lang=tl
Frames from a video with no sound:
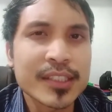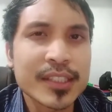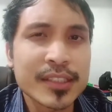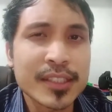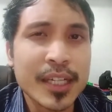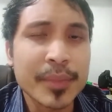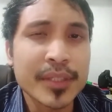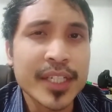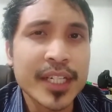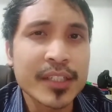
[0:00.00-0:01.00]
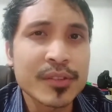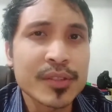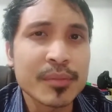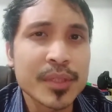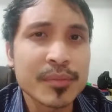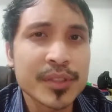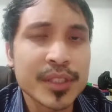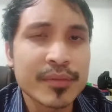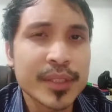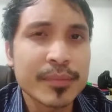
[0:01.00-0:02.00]
ng topic regarding doon sa mismong
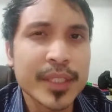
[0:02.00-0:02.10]
server.